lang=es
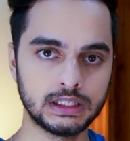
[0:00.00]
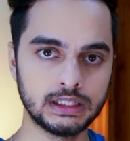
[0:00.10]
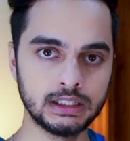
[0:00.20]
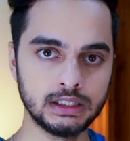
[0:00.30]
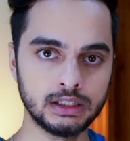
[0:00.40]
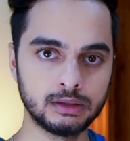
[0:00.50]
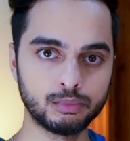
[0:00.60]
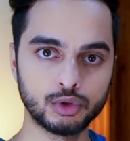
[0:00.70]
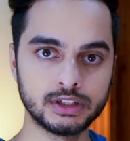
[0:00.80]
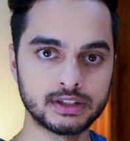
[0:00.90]
y
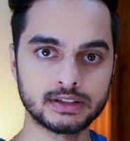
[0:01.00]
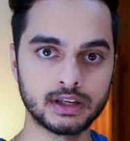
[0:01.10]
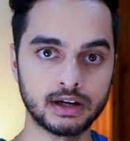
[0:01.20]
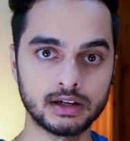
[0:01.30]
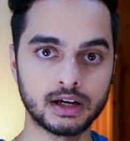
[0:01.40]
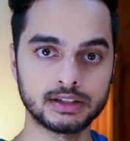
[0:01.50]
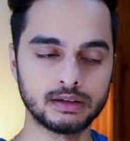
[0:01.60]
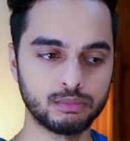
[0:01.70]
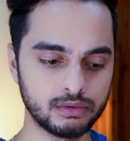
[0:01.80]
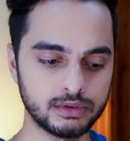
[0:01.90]
puedes estar en cárcel
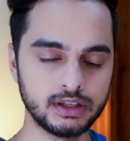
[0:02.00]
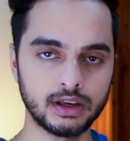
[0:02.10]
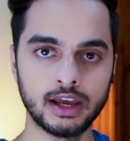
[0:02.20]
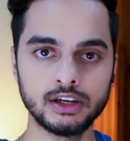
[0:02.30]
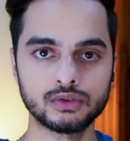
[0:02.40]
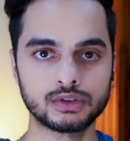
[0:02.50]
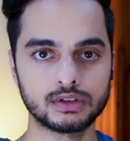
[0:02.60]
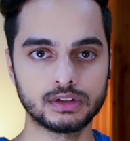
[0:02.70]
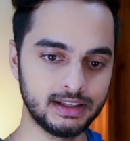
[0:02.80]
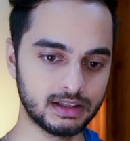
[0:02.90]
por años
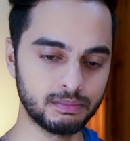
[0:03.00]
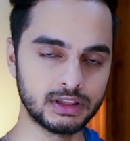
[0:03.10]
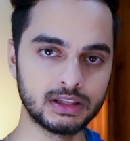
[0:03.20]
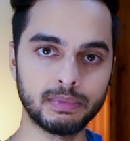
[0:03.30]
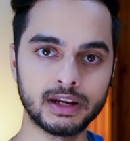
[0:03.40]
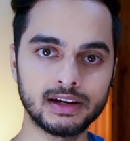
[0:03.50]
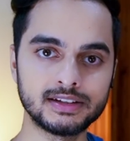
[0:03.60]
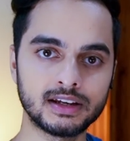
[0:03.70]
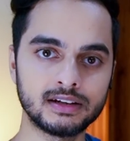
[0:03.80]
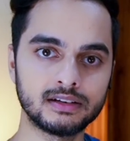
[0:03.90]
y también te
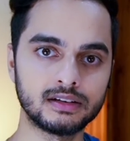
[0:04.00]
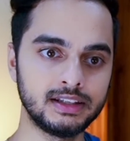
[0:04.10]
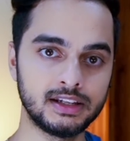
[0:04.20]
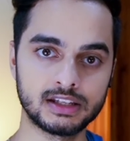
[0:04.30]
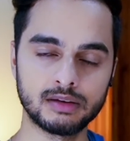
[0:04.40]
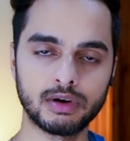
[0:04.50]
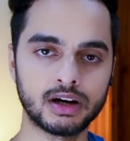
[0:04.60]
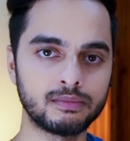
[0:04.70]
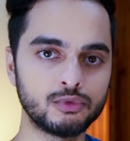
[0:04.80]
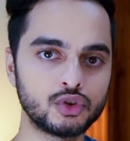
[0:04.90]
penalizan, tienes que
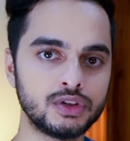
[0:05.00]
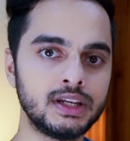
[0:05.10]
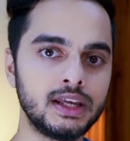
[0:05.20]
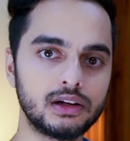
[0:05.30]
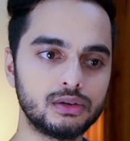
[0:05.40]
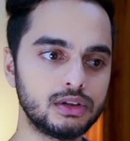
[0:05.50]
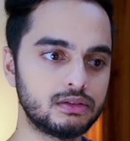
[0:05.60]
pagar mucho dinero y